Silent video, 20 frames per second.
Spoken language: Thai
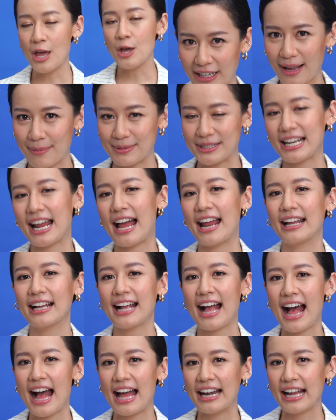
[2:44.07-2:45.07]
ส่วนกับสถา
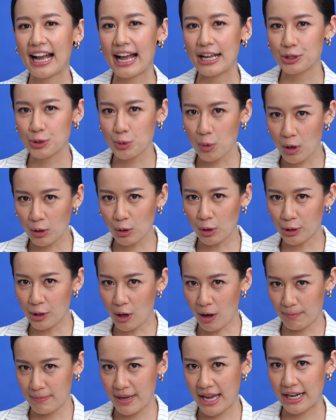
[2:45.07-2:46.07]
นการณ์นะคะ ช่วงล
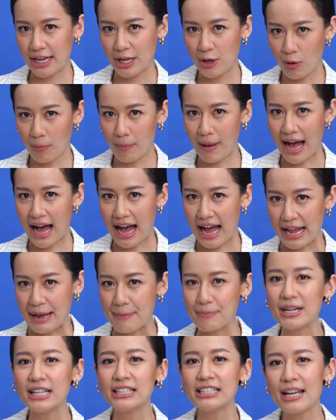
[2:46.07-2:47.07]
ดดอกเบี้ยนโยบา
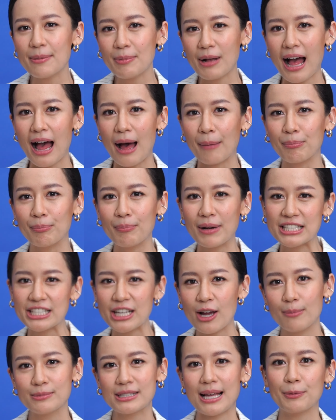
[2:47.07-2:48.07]
ย เมื่อเทียบกับบั
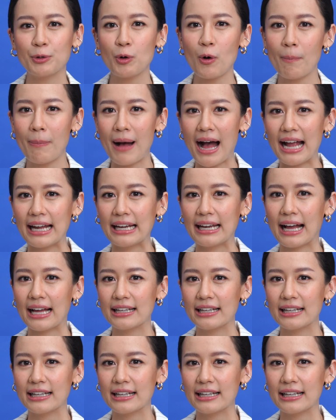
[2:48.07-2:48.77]
ญชีออมทรัพย์ทั่วไป